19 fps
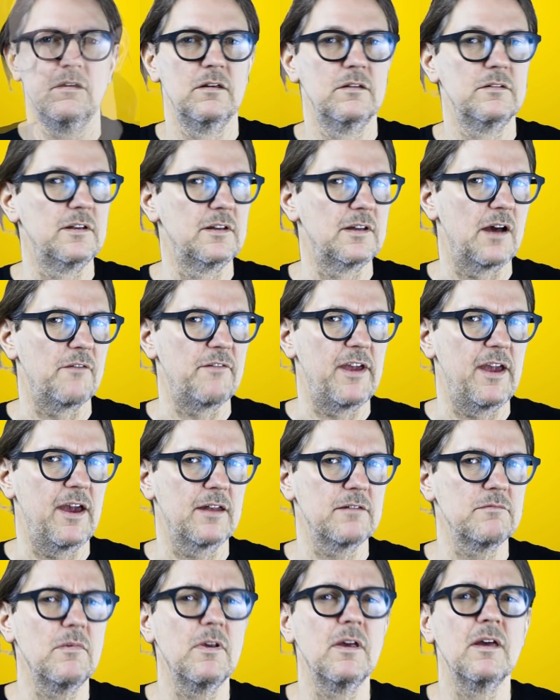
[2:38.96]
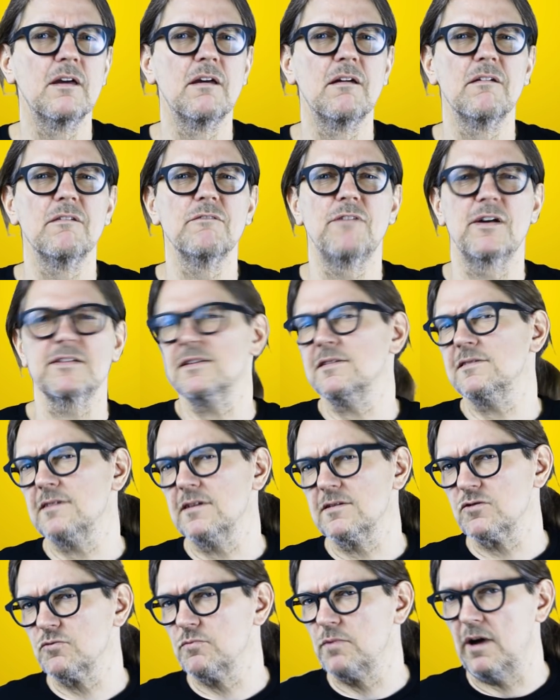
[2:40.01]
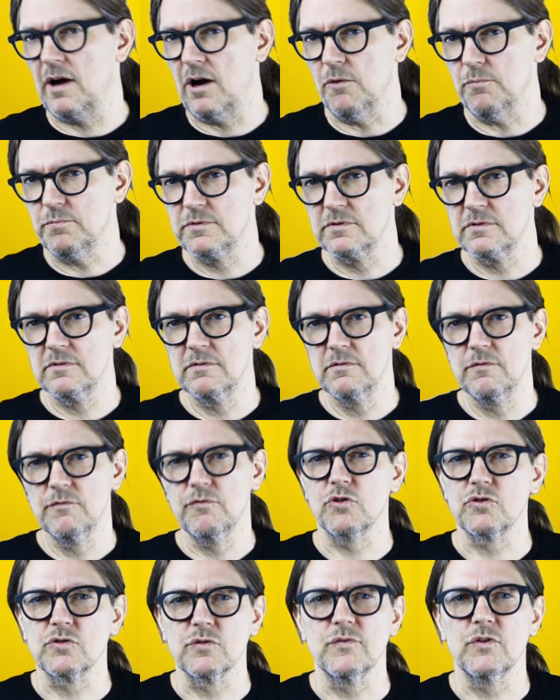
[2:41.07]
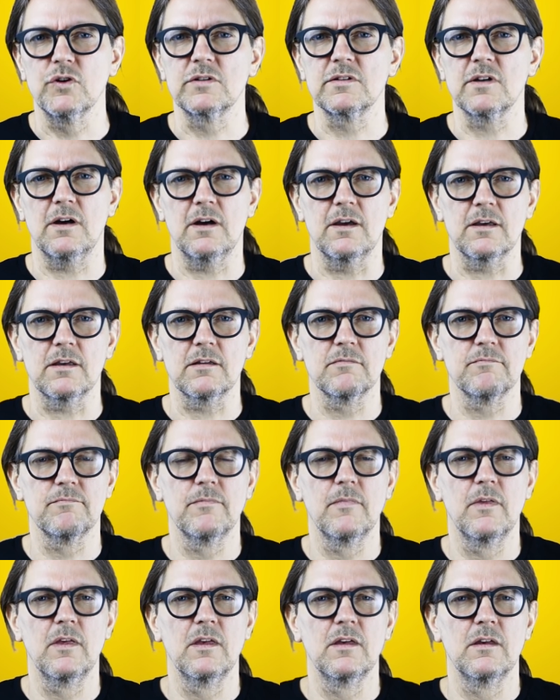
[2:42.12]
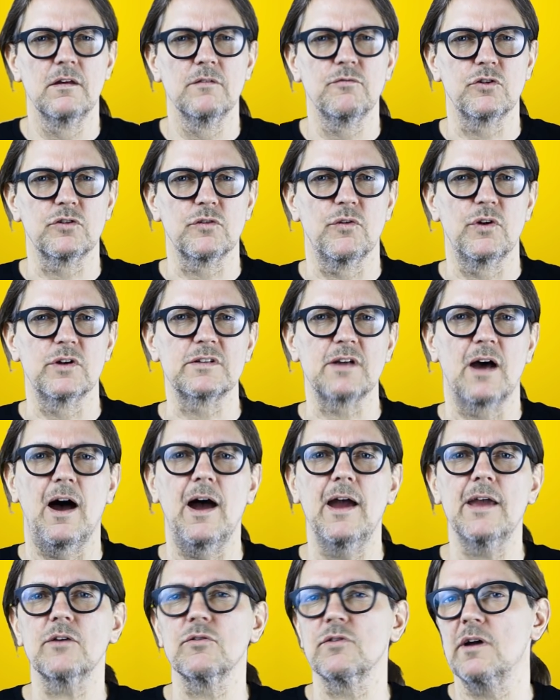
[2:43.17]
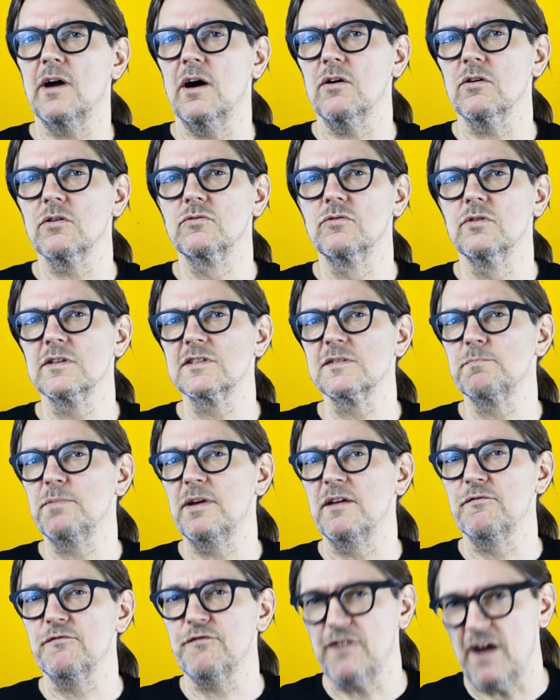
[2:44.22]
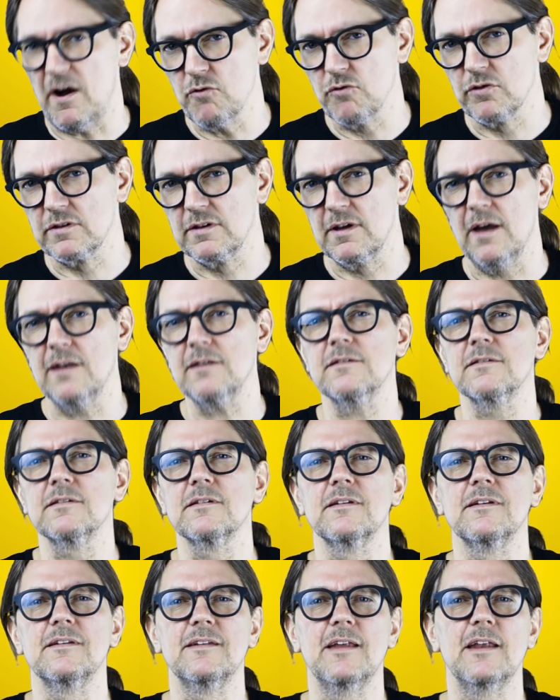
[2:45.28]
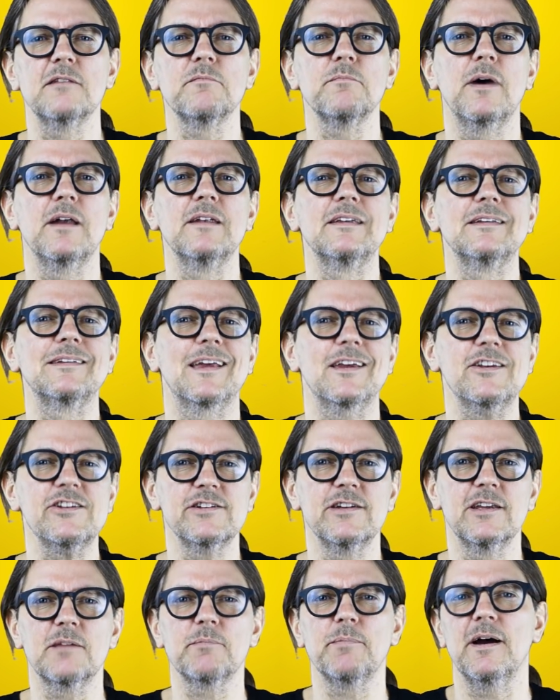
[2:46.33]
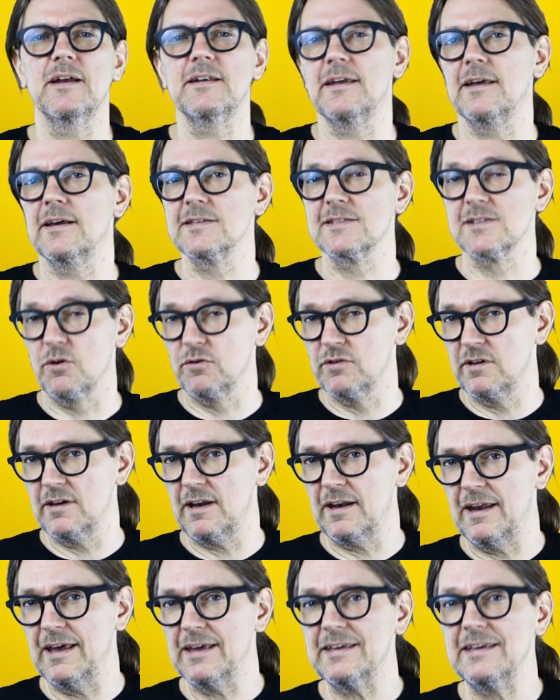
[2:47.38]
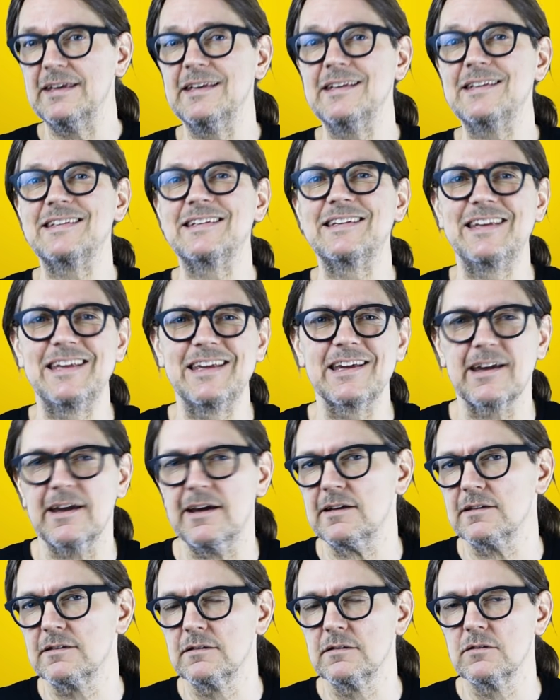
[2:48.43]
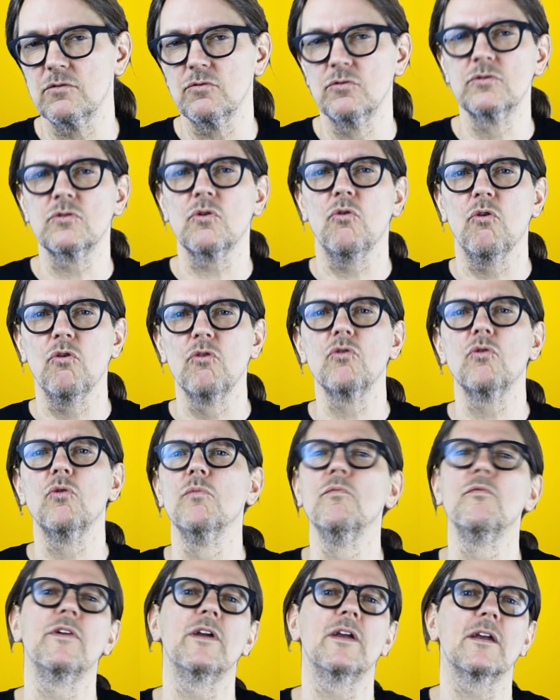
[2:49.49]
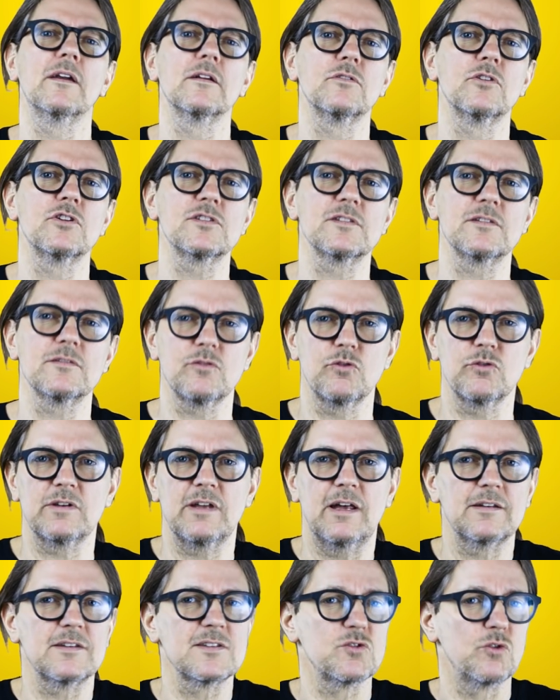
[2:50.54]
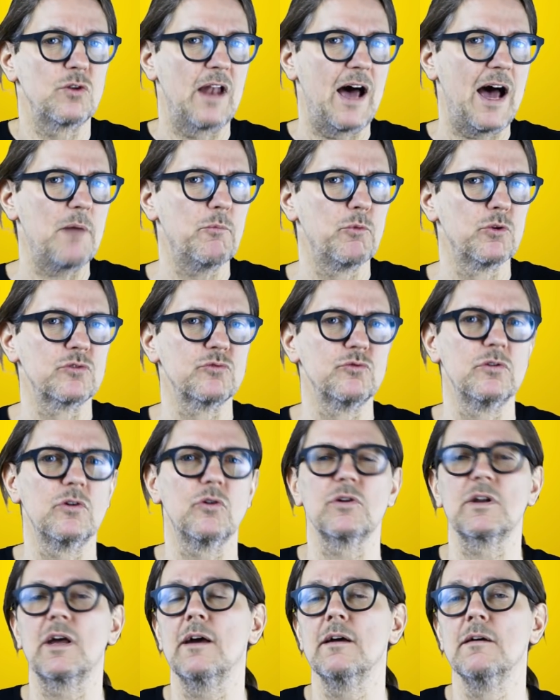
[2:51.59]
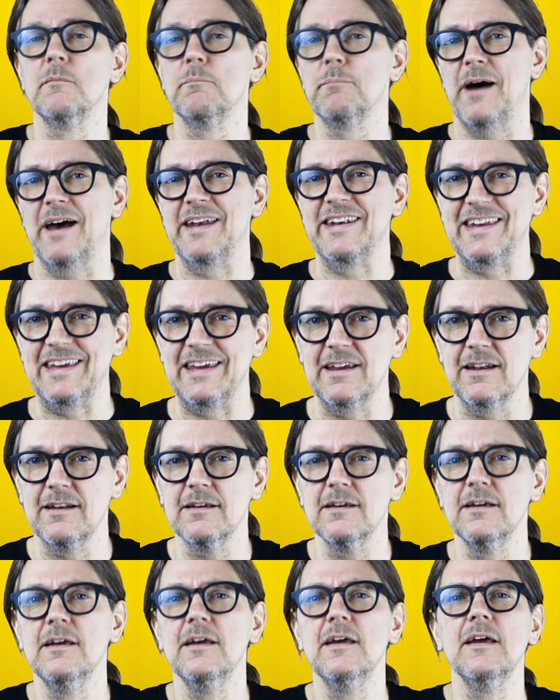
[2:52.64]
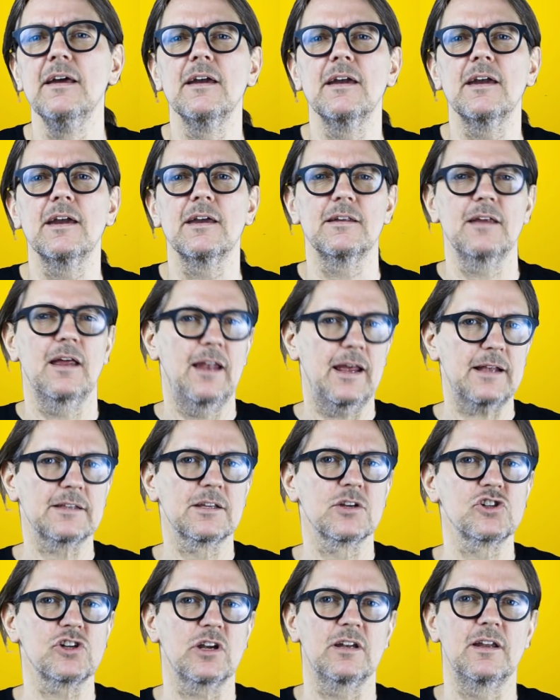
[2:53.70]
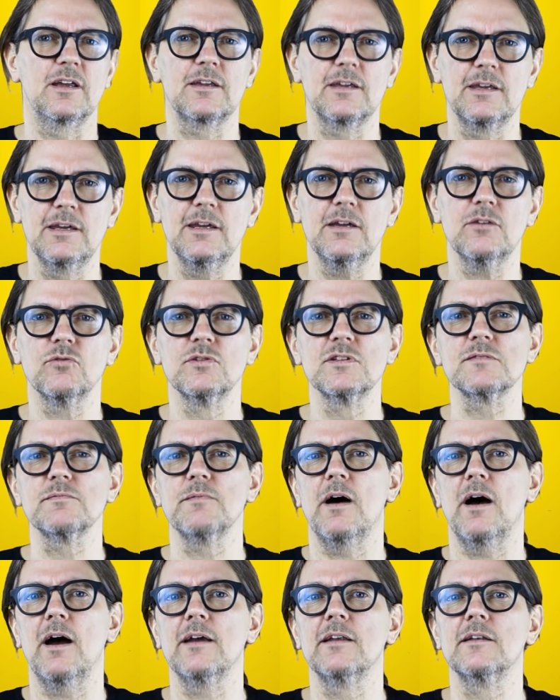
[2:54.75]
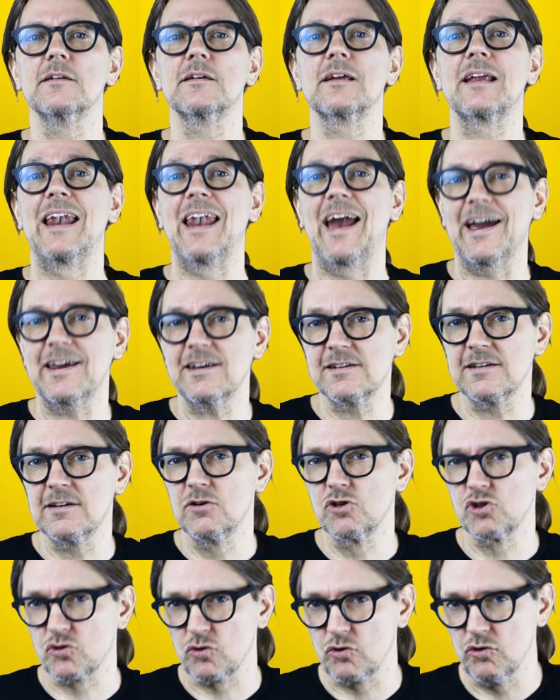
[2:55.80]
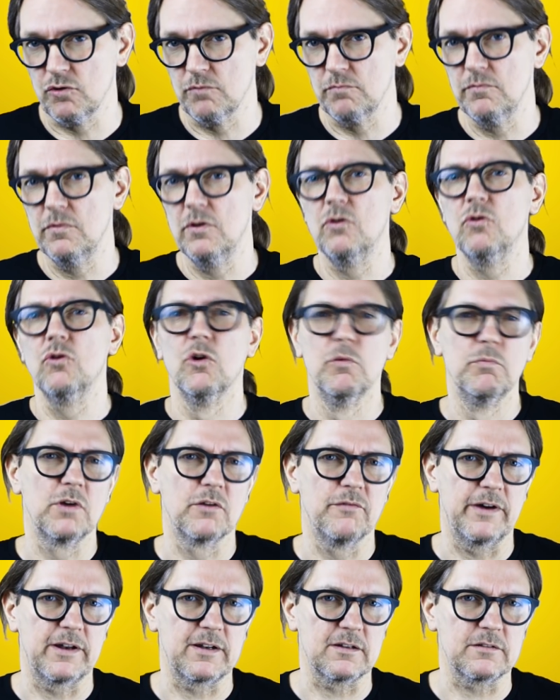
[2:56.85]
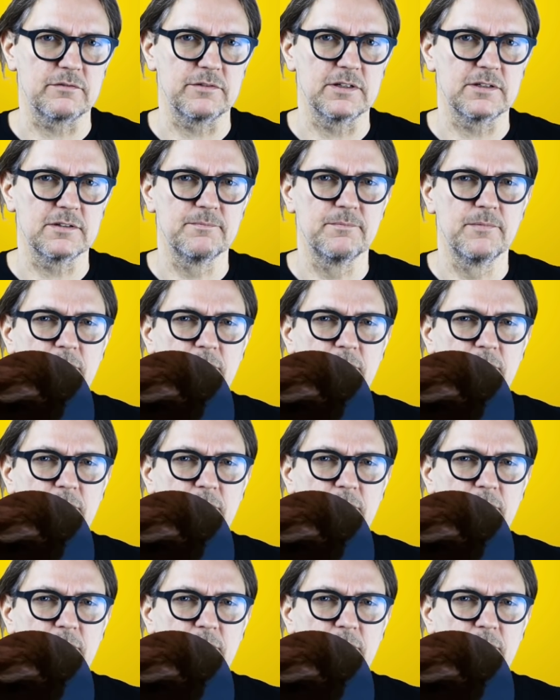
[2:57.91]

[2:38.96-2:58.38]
Die da wären, was ist das überhaupt? Photovoltaik. Photovoltaik oder auch kurz PV genannt, nennt man die Technik, bei der Sonnenenergie direkt und ohne Umwege durch sogenannte Solarmodule oder Paneele in elektrische Energie und zwar in Gleichstrom umgewandelt wird.